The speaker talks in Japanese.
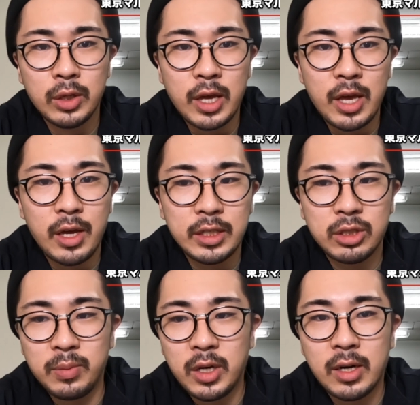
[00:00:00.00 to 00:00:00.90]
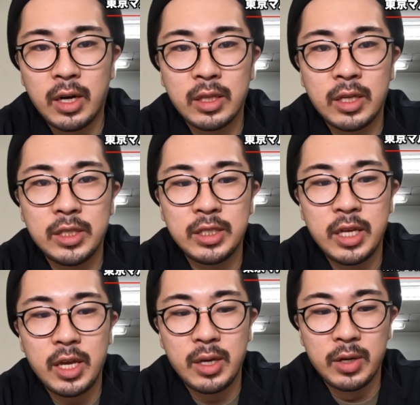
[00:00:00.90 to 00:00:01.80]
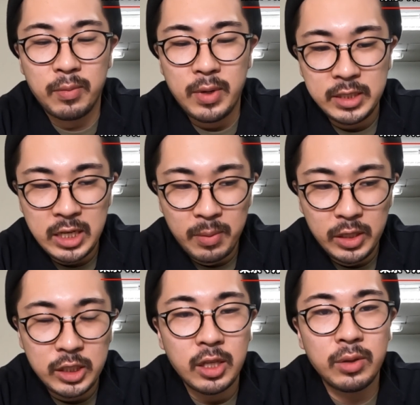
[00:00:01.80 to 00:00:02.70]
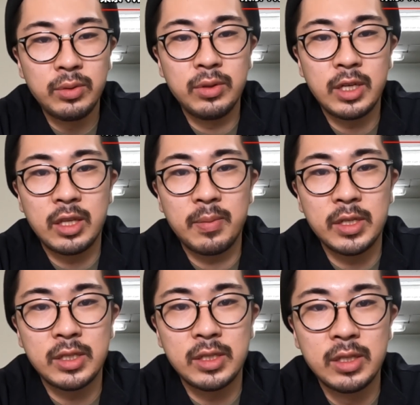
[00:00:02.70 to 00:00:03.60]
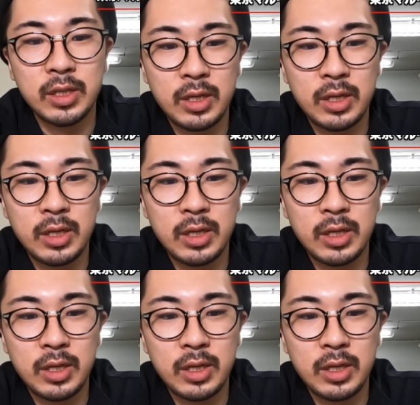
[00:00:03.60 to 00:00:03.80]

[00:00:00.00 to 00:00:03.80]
えー、仕組みが変わったりしてめちゃめちゃタフになってます